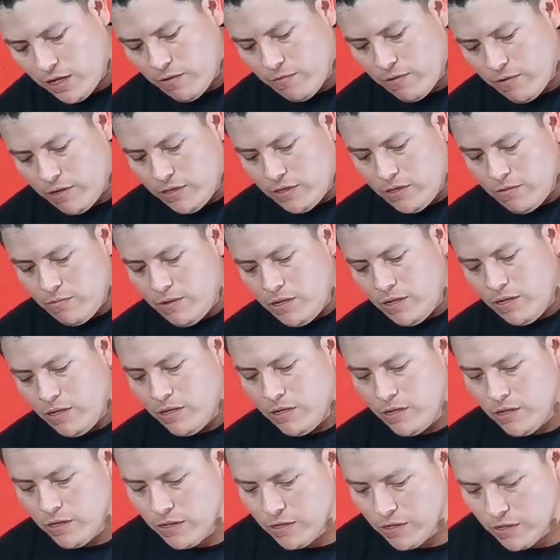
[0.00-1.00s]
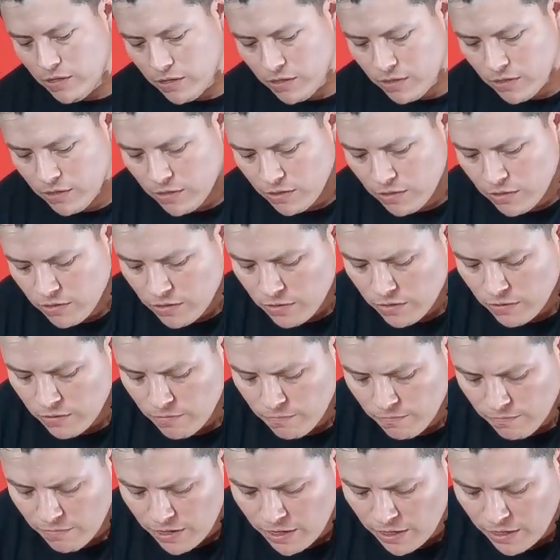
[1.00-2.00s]
Aguántenme.
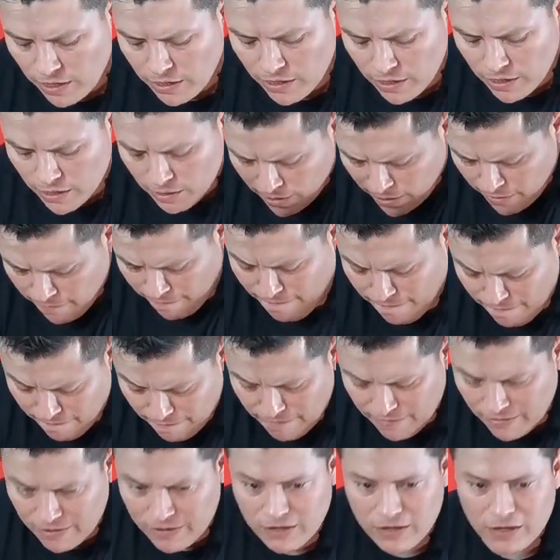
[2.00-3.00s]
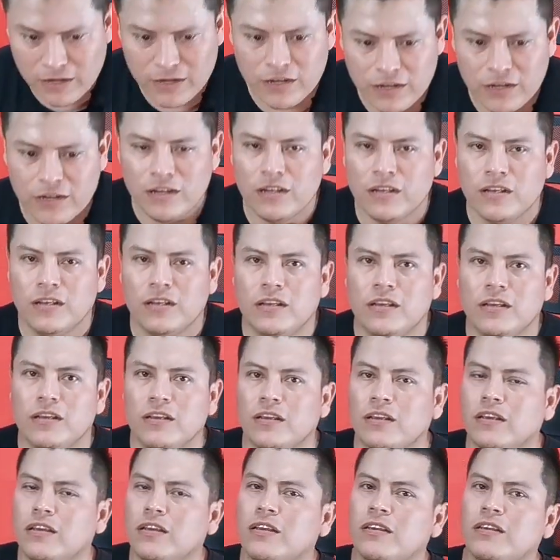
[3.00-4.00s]
Van a agarrar
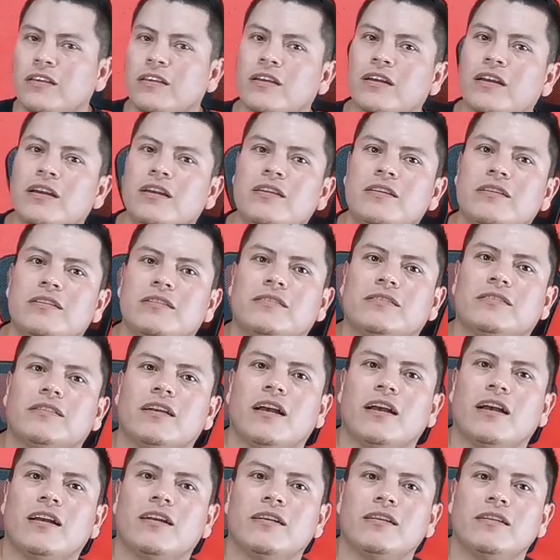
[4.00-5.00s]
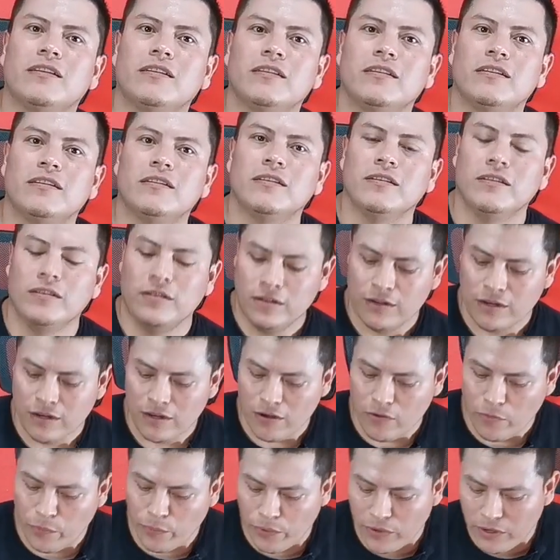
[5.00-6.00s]
y Y ahí está.
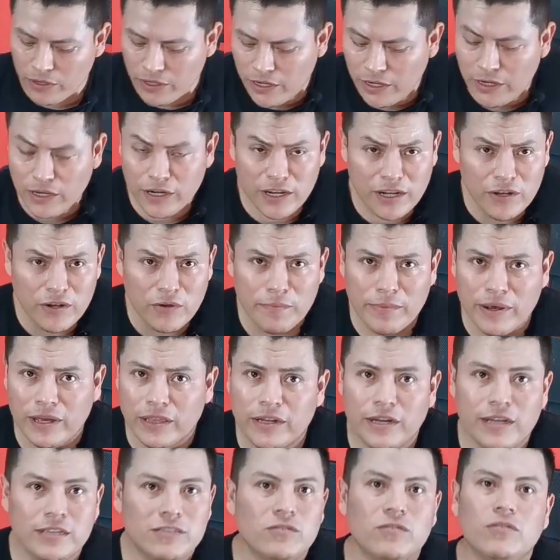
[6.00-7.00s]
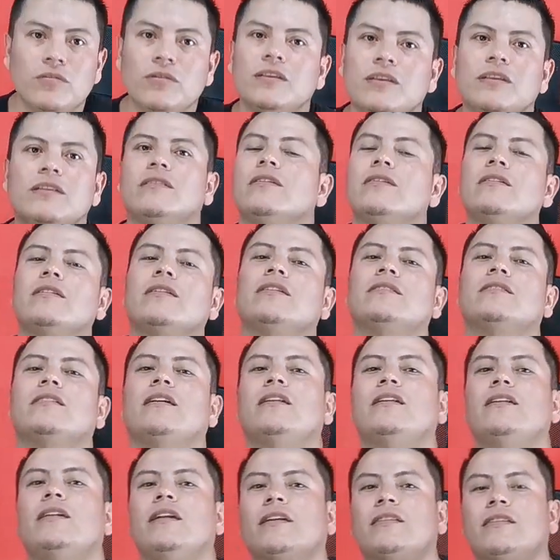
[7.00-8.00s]
Lo ponen y madrazo y tiene que
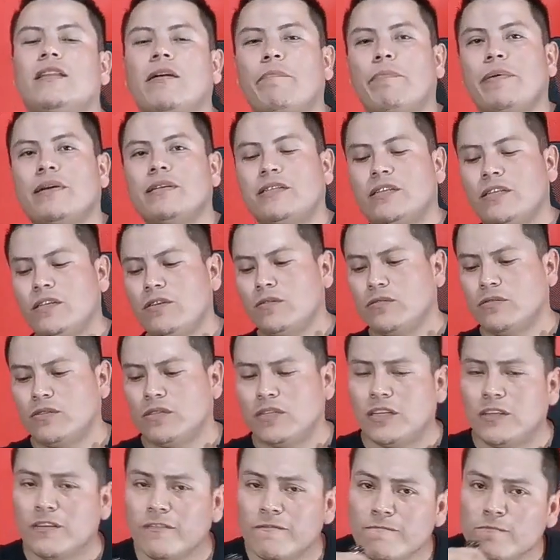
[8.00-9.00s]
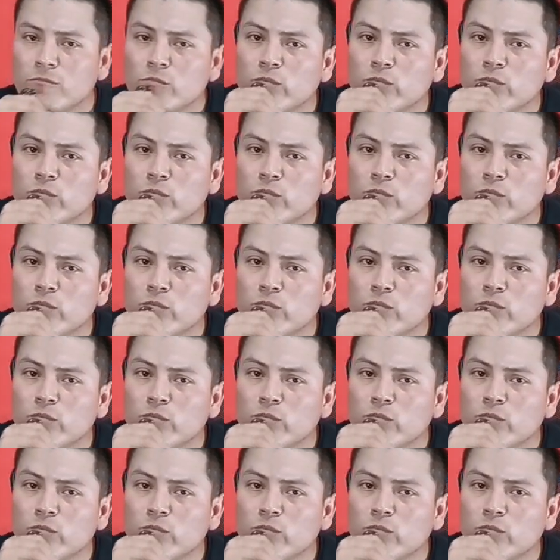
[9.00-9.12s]
salir la tapa sí o sí.